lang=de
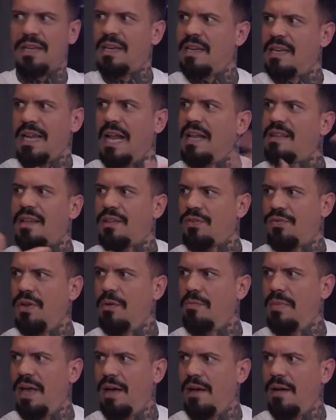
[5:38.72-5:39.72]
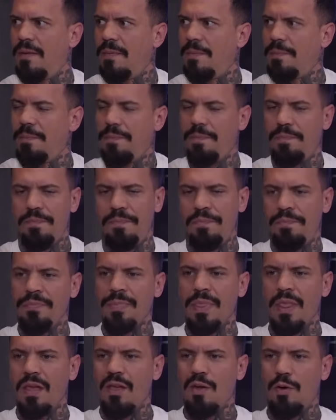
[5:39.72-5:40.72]
knallt das viel mehr
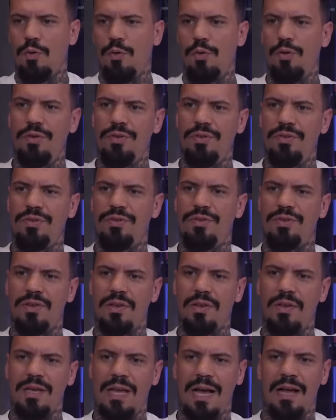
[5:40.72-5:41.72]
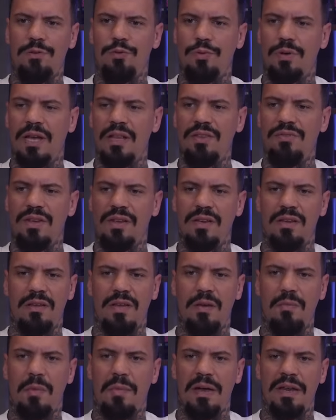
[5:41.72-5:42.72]
und äh, ja, so grenzwertige
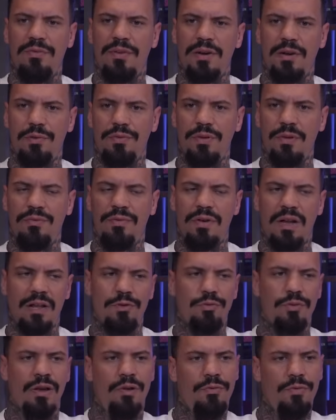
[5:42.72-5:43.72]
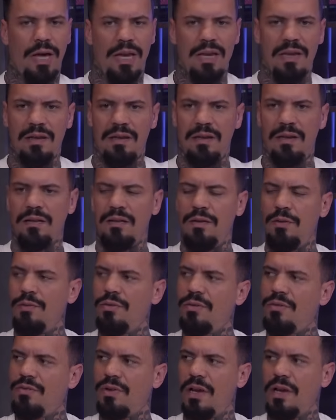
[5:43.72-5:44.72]
Themen am Anfang auf jeden Fall. Also für alle, die
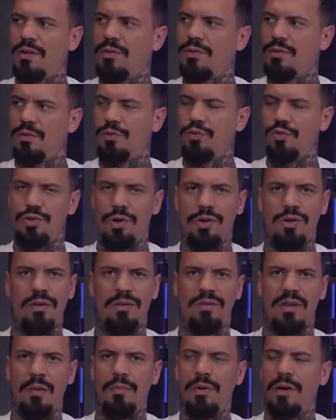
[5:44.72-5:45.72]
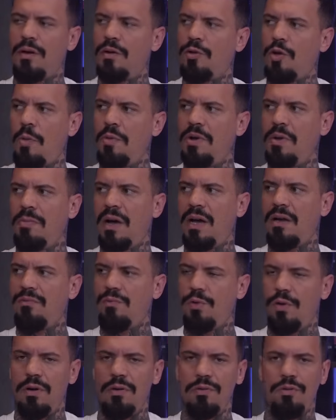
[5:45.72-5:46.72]
uns vielleicht äh, zuschauen, die selber Comedy machen
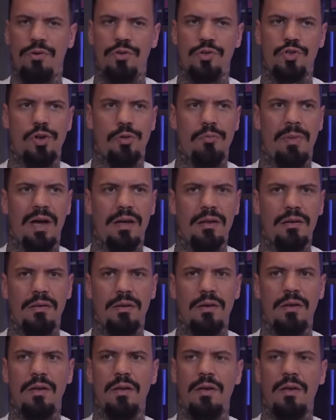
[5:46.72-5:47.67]
wollen oder schon machen.